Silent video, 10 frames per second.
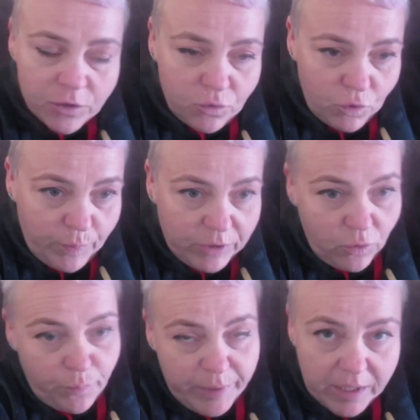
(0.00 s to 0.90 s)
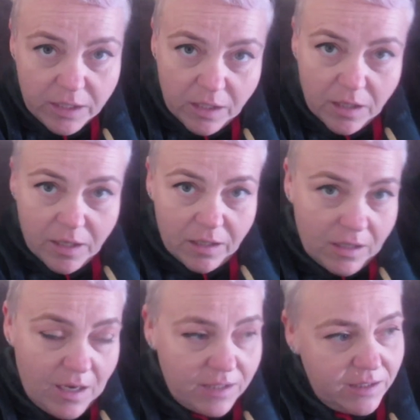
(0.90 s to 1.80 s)
Тут потом прядь такая
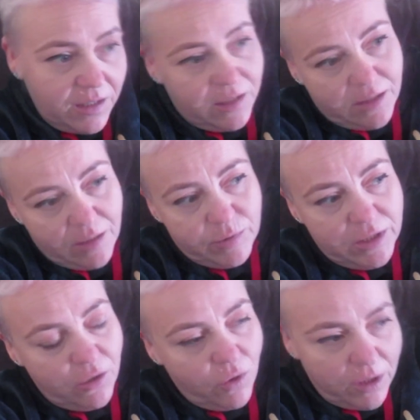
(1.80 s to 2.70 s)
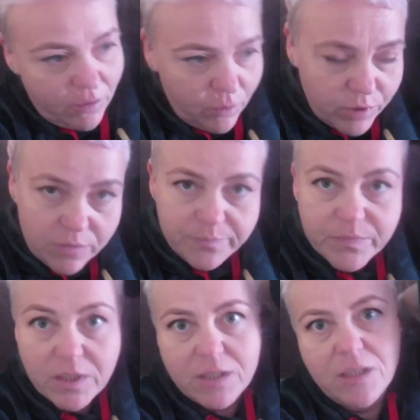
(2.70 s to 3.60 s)
красная, там зеленая, в
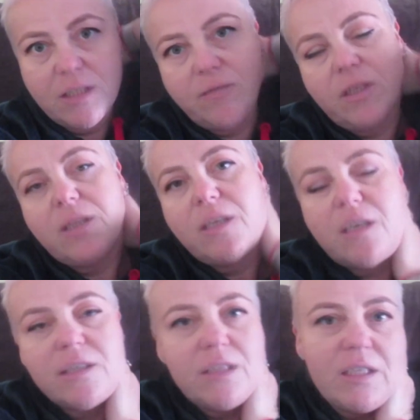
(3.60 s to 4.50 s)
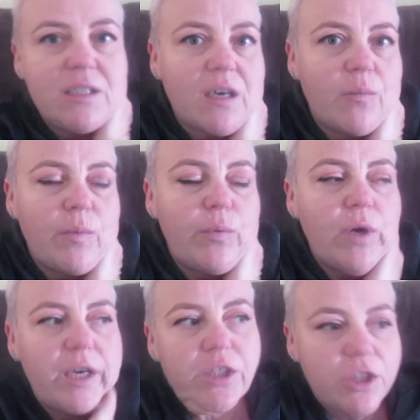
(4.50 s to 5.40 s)
общем, разноцветная, как, знаете, как
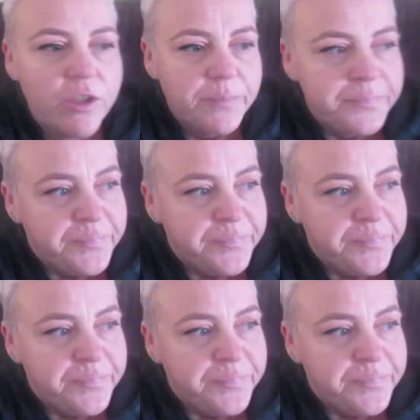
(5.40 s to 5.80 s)
попугайчик.